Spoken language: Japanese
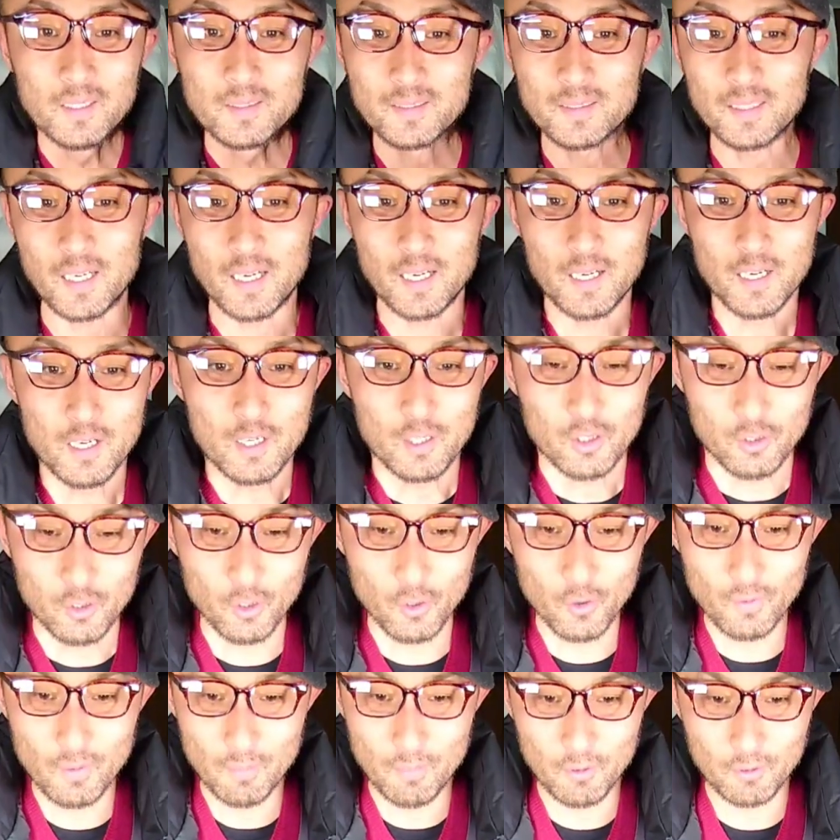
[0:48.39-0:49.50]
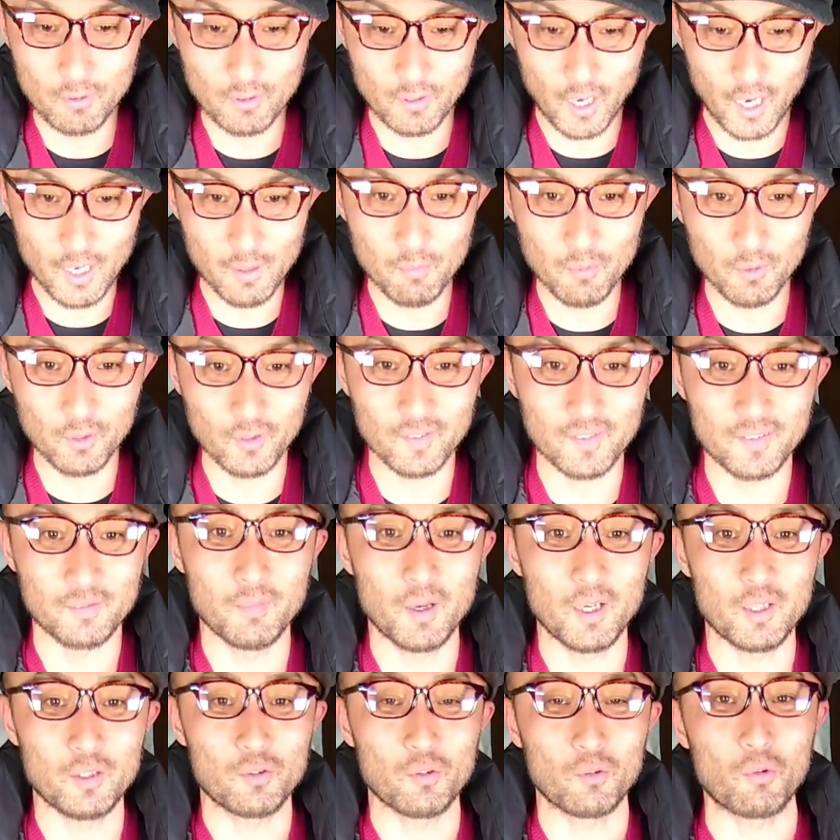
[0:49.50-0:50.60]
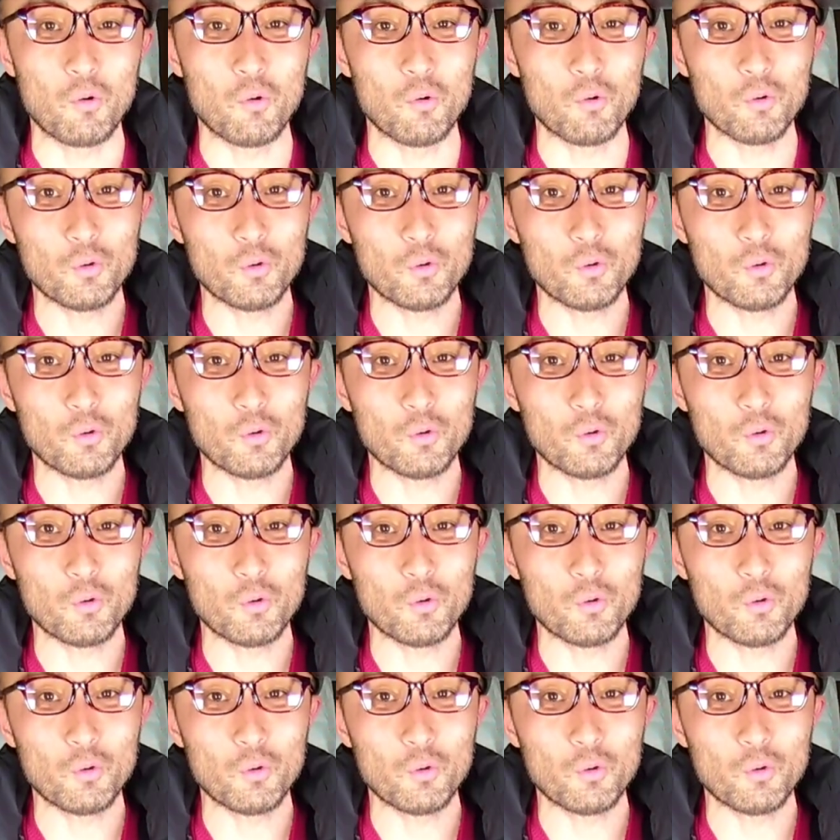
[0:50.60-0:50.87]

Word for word: さあ、今日は僕買い物すまいと